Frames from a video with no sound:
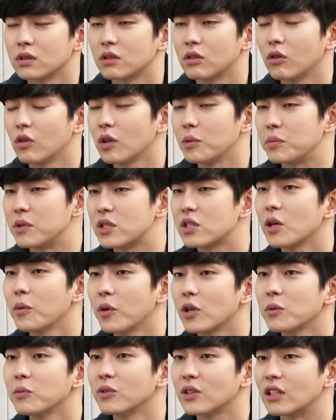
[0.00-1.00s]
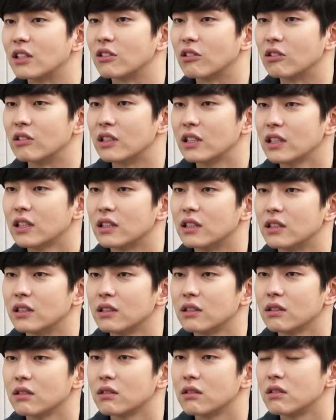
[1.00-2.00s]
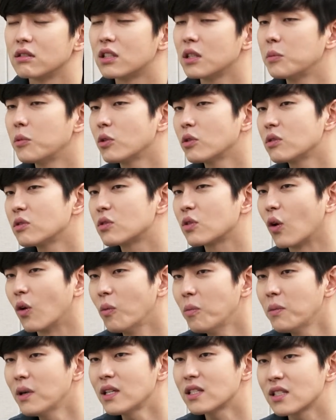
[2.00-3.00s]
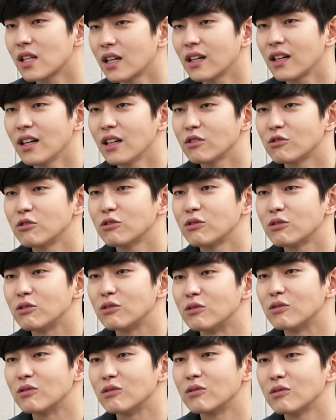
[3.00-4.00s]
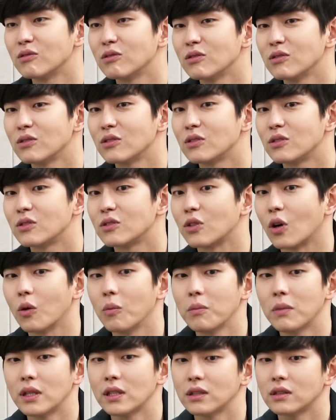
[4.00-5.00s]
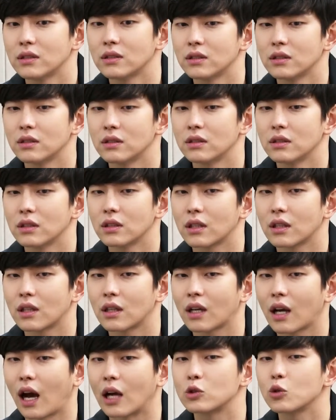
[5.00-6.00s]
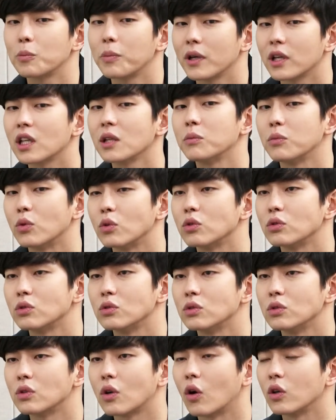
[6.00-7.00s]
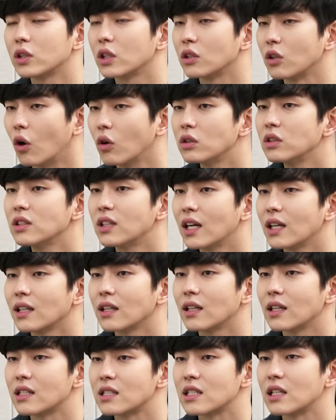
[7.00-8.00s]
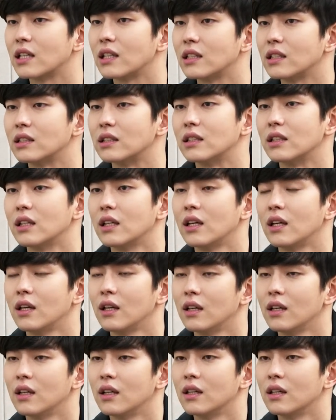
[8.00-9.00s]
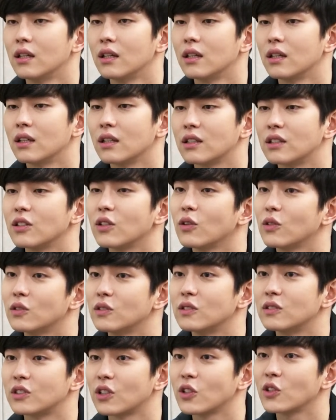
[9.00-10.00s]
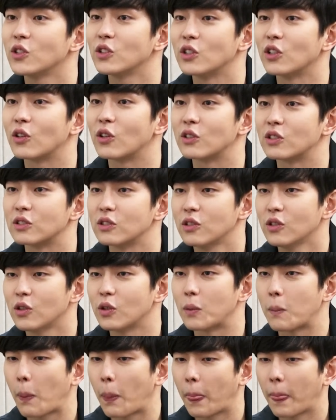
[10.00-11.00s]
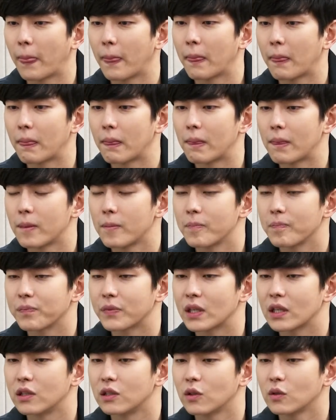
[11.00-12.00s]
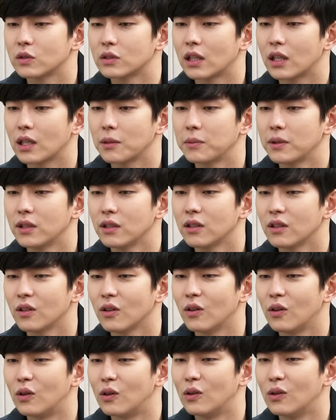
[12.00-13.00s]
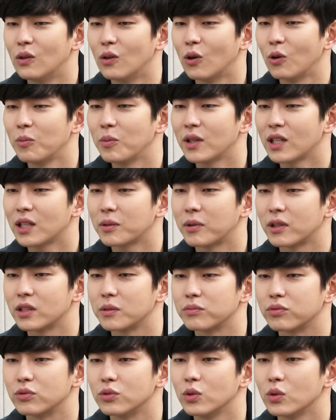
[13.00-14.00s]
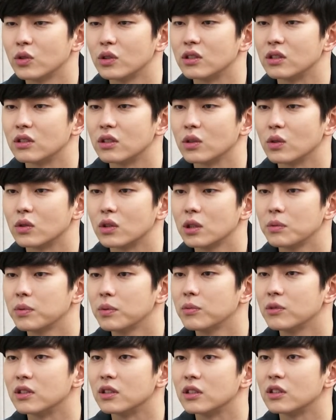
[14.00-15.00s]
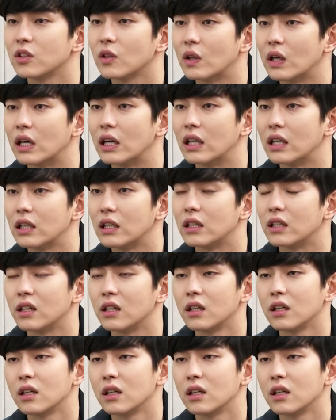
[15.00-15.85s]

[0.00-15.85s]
그거에 미쳐버리면 되는 건데 기재명은 정말 착하고 정말 가족밖에 모르고 거기다 영특하기까지 한 그런 청년이었거든요. 그런 사람이 얼마나 많은 분노를 느끼고 슬픔을 느껴야